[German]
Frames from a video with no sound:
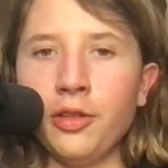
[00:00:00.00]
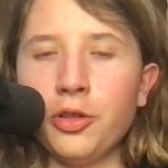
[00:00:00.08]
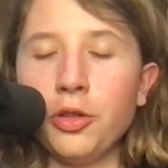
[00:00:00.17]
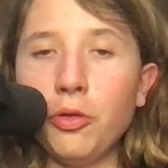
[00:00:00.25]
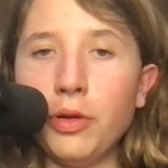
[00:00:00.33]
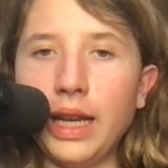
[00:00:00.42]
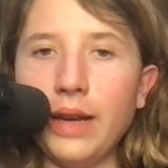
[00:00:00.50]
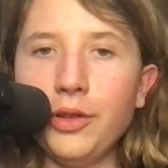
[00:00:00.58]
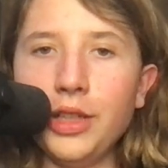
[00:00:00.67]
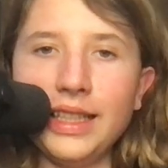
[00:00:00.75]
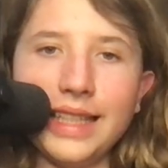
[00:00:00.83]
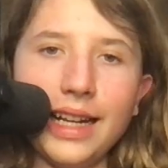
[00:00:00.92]
So, und dann
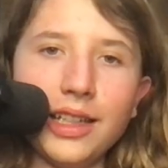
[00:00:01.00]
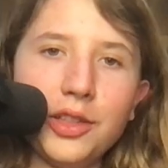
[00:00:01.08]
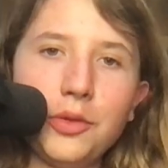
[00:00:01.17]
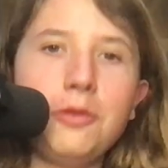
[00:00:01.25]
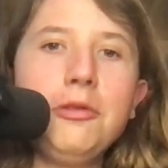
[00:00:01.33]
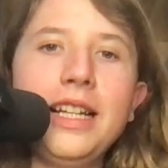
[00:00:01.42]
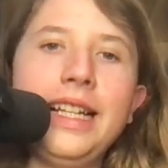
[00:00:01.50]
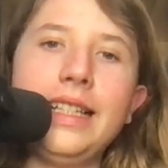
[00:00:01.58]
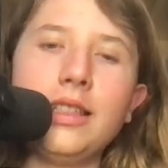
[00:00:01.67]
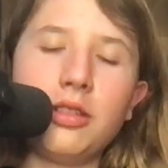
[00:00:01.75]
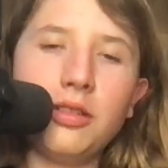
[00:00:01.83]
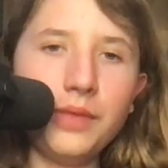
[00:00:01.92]
würde ich sagen, zu guter
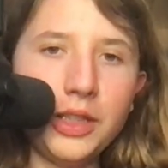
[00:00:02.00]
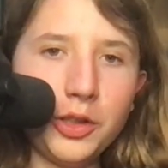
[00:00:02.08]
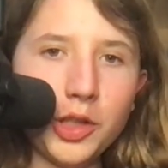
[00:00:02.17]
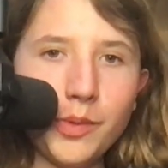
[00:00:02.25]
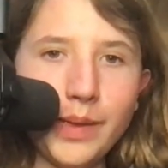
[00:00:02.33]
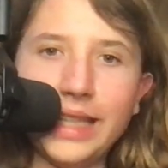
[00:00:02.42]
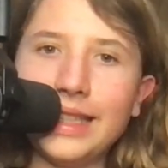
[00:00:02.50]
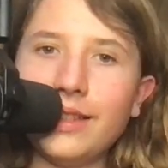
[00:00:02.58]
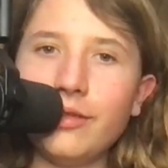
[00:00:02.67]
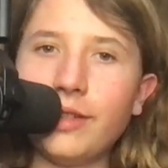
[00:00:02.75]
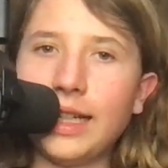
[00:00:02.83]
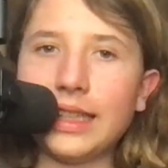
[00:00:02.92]
Letzt kommen wir noch zum
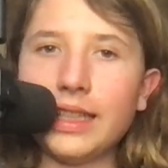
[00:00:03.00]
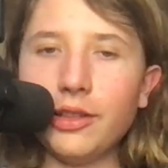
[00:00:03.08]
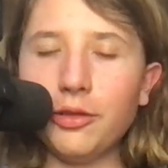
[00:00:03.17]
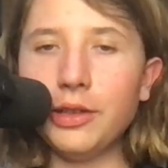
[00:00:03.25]
letzten Fakt.